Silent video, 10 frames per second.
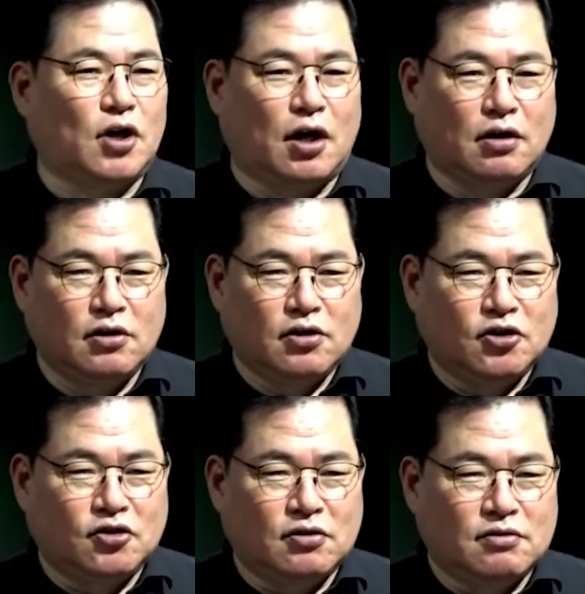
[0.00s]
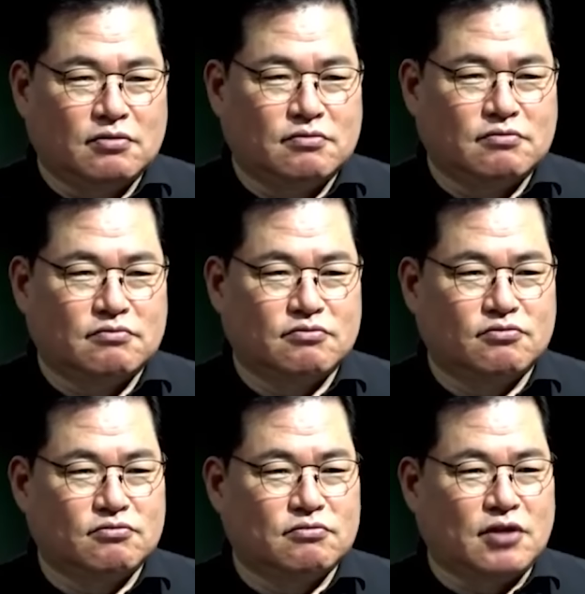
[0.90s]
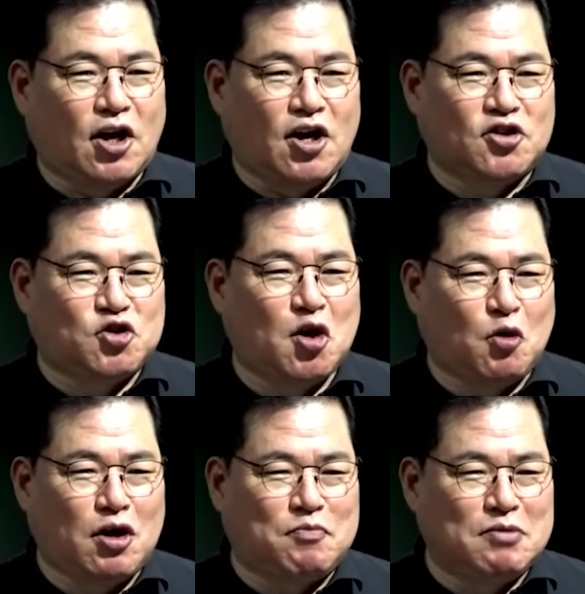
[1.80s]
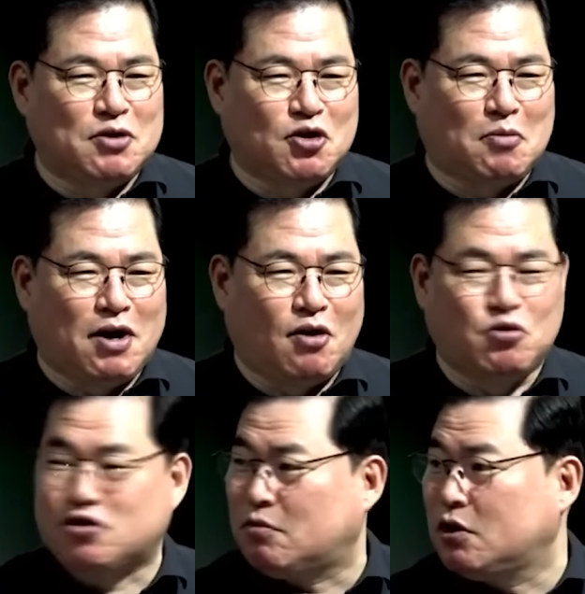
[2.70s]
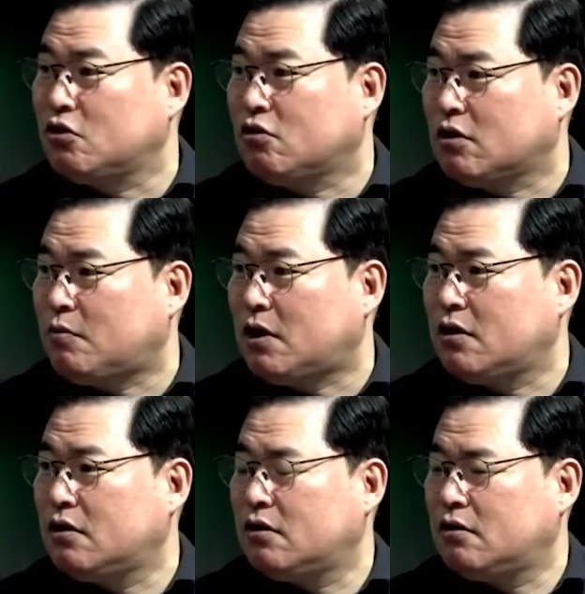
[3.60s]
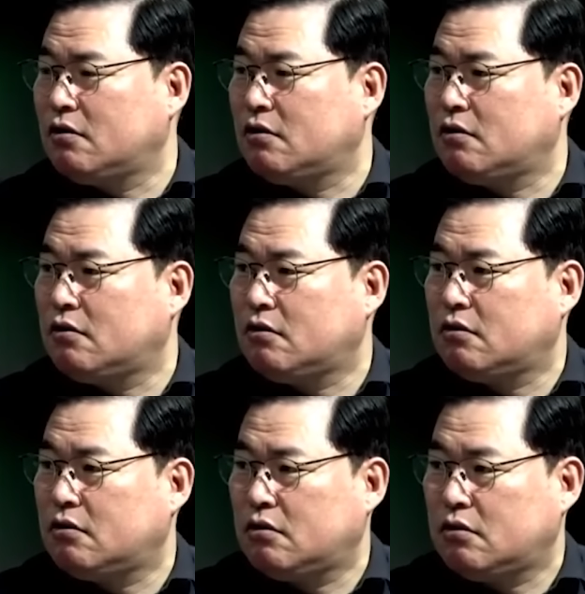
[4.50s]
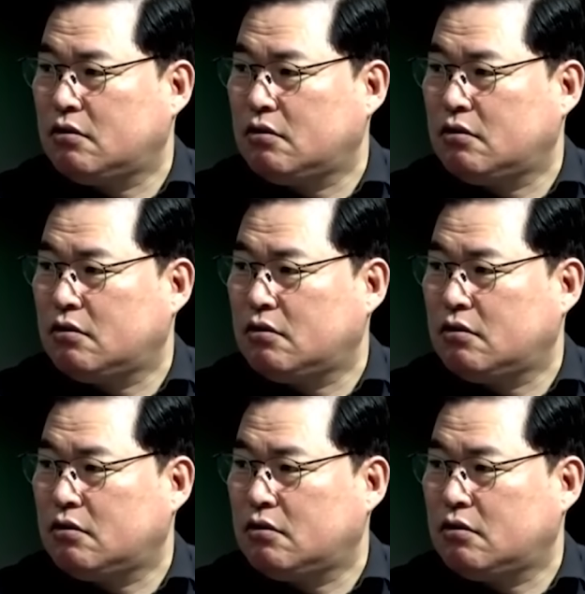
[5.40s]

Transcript: 야야 그 무슨 그 동네는 나의 이상... 최고의 비밀을 너만 갖고 있어 뭐 이런 건가 봐. 그 동네는